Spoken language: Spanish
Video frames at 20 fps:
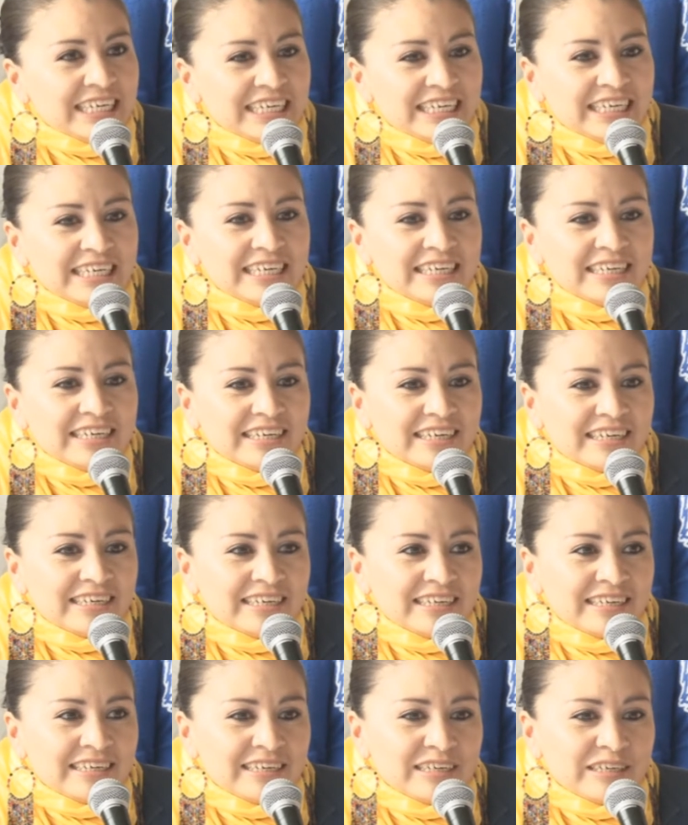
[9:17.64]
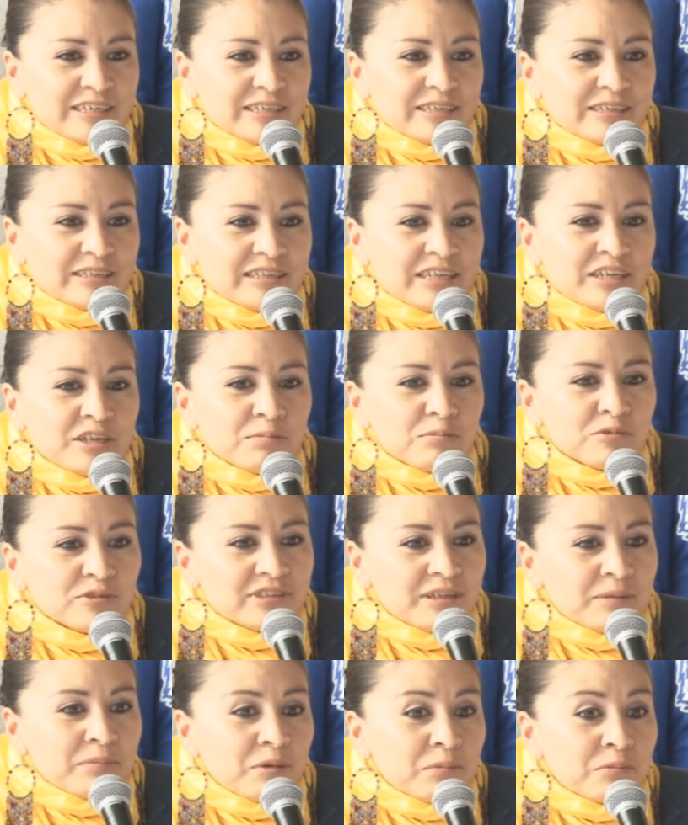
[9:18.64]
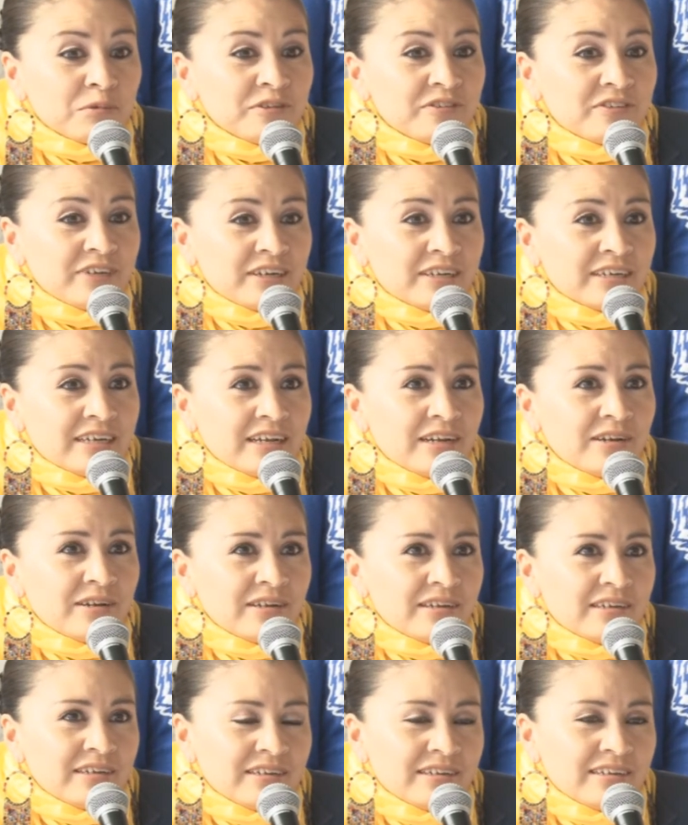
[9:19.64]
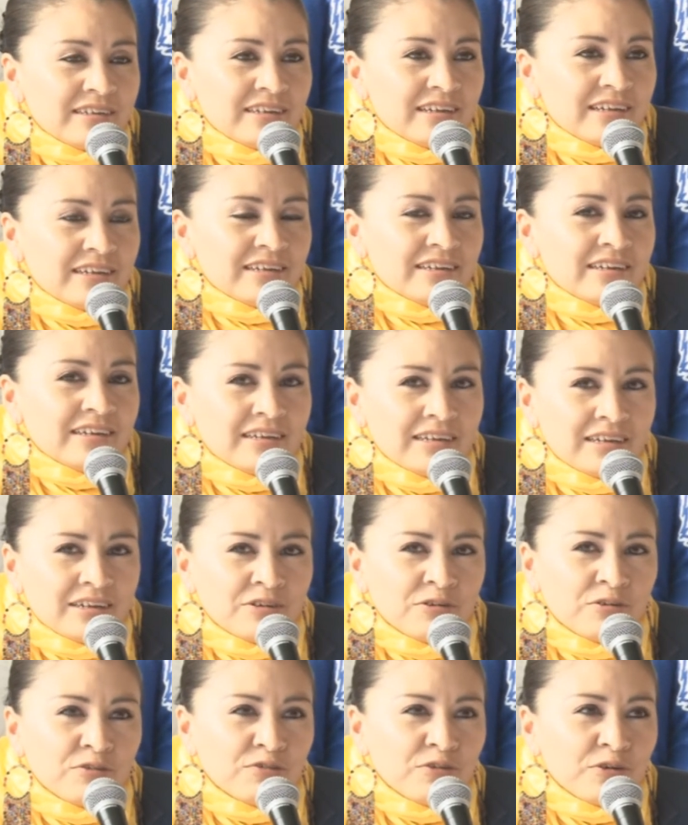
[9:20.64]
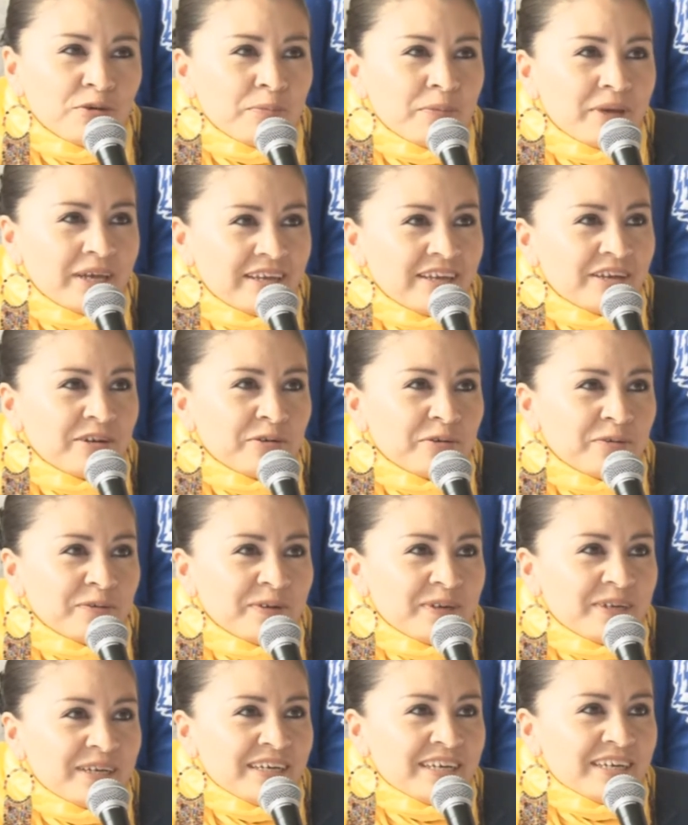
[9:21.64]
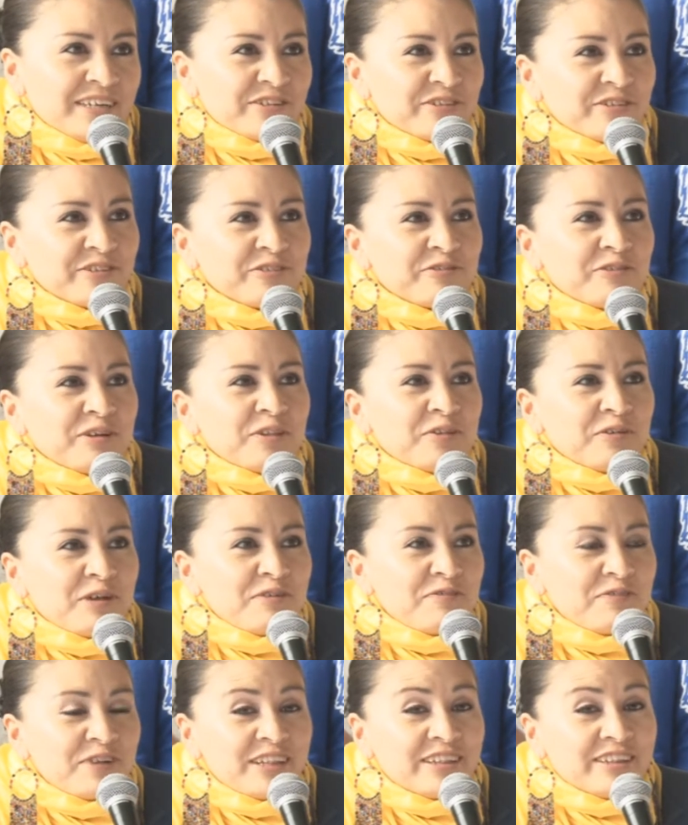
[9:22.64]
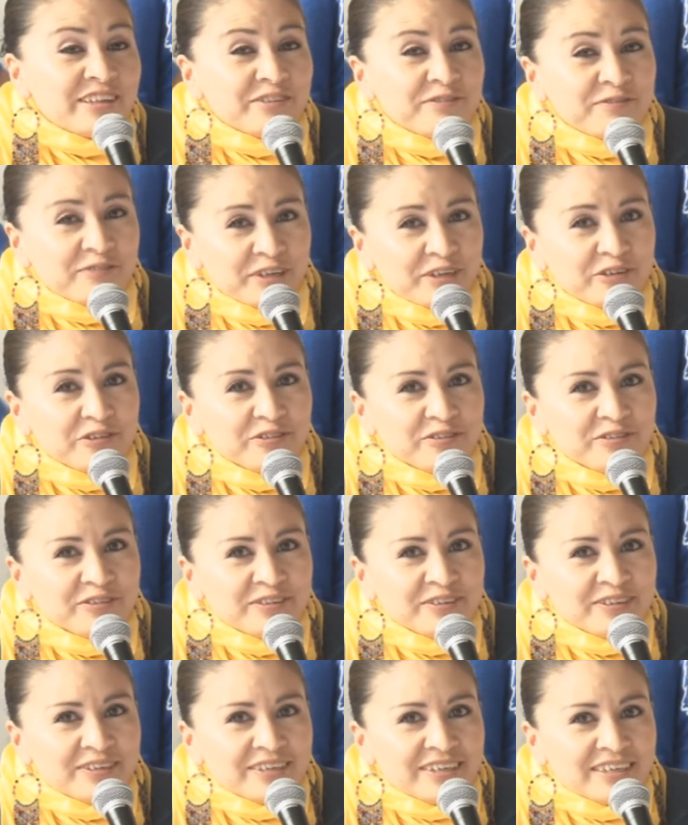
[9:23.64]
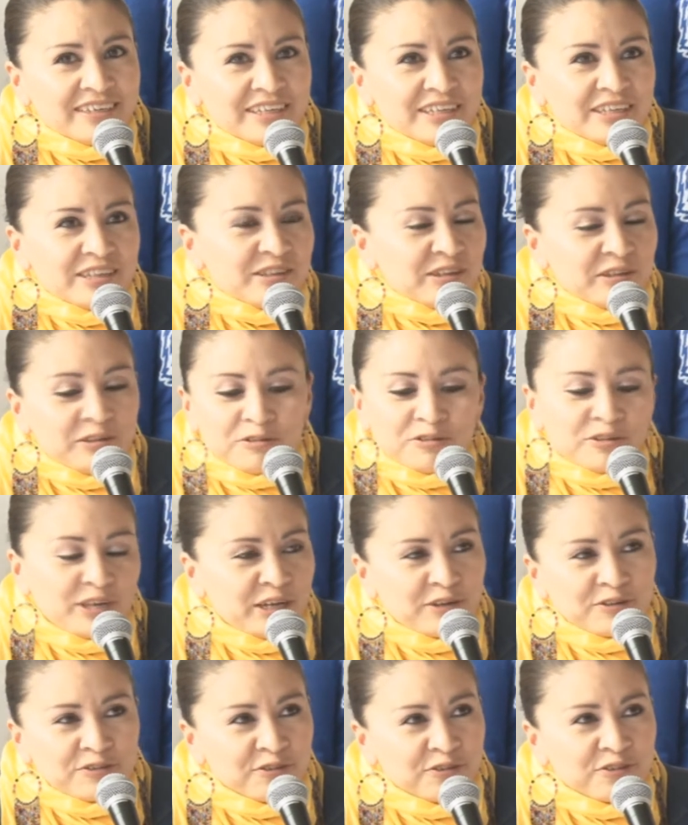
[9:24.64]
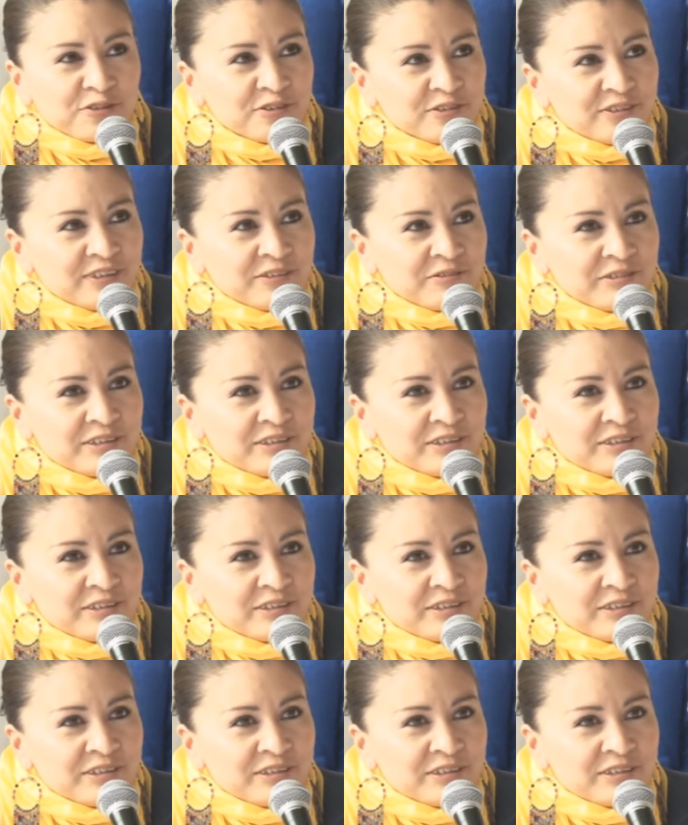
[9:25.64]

Y eh, tenemos también muy cerca el eh, Golfo de México. Entonces, cuando hay frentes fríos, a nosotros en